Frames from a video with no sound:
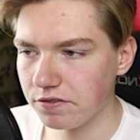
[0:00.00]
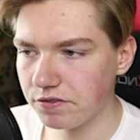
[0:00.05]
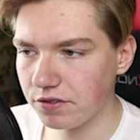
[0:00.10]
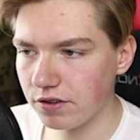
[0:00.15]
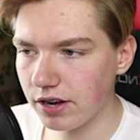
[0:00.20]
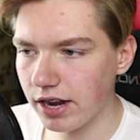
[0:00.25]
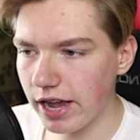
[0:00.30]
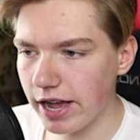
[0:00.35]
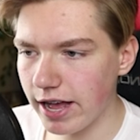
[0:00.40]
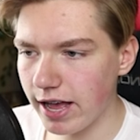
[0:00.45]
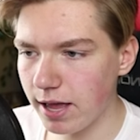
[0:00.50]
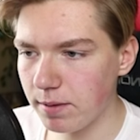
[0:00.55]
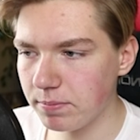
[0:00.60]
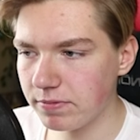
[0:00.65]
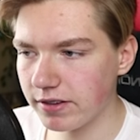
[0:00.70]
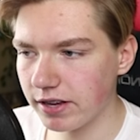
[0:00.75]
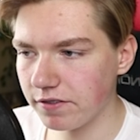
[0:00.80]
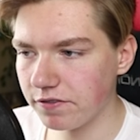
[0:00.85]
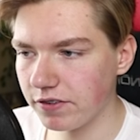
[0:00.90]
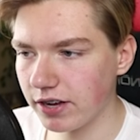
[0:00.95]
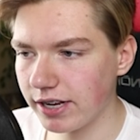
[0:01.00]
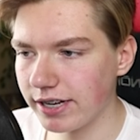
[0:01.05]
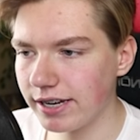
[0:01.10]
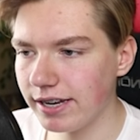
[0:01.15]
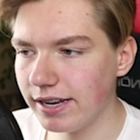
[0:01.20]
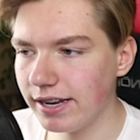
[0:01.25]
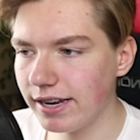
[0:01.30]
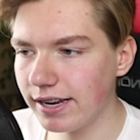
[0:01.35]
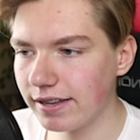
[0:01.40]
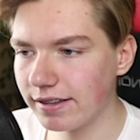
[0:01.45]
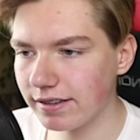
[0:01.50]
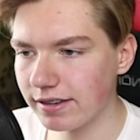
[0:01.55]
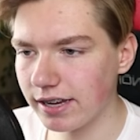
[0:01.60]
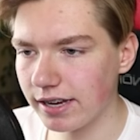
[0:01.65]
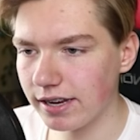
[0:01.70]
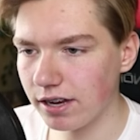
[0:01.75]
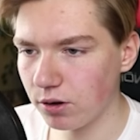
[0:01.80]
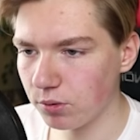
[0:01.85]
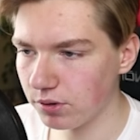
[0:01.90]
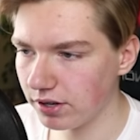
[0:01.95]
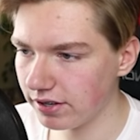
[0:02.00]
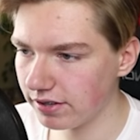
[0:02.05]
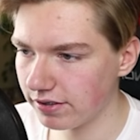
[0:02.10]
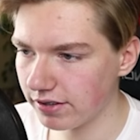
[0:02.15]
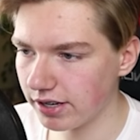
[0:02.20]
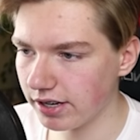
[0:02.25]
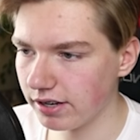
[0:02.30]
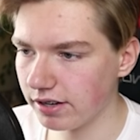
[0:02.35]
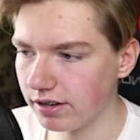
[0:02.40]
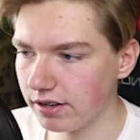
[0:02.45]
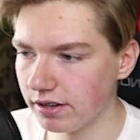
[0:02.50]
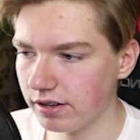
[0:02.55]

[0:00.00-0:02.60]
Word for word: Vor der Halbzeit fahren in nix kann ja auch nicht sein.